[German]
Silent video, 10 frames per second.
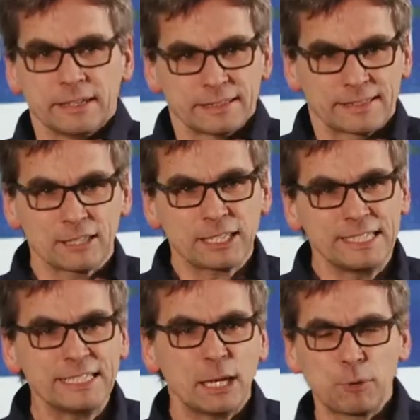Das
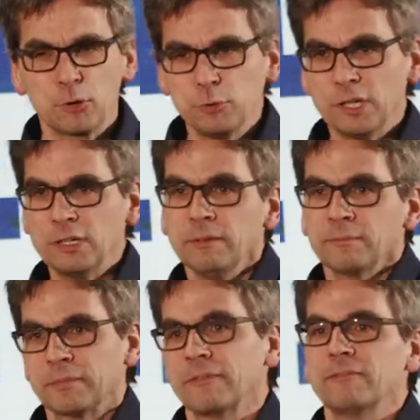gelingt aber nur,
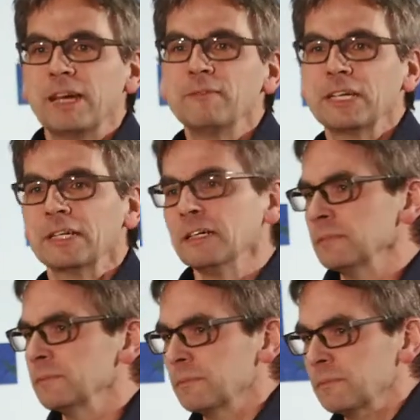wenn wir
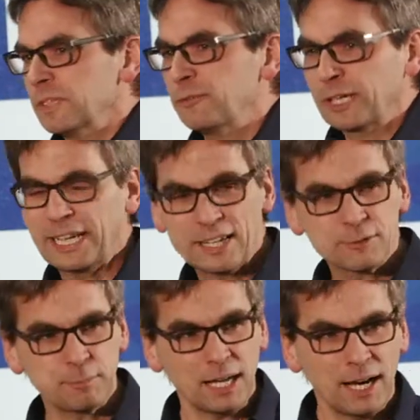die
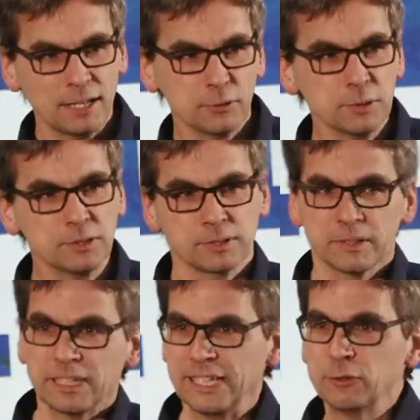Verkehrsplanung
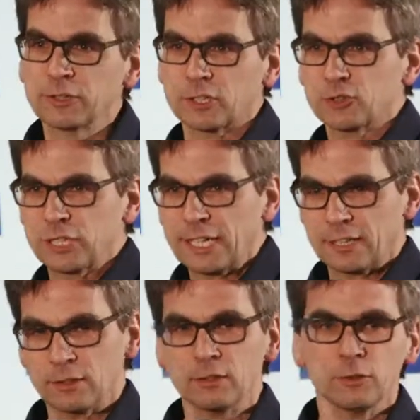in unseren
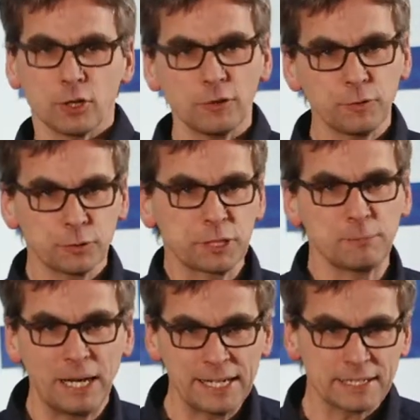Städten, Dörfern und
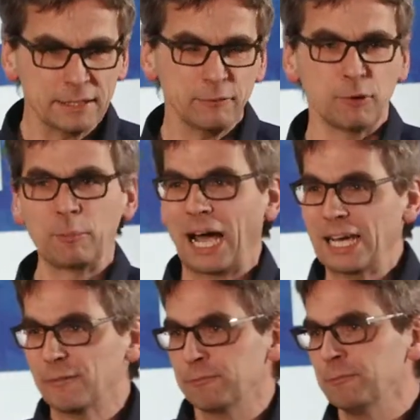Gemeinden vom
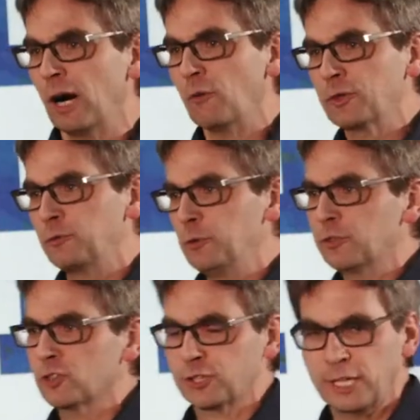Reifen auf die
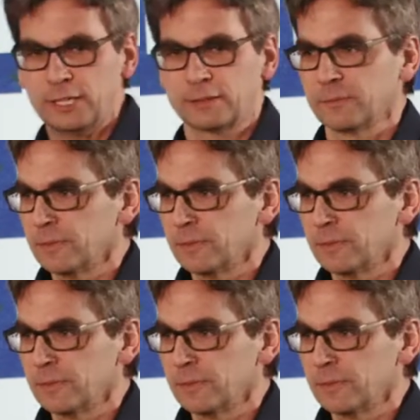Füße stellen.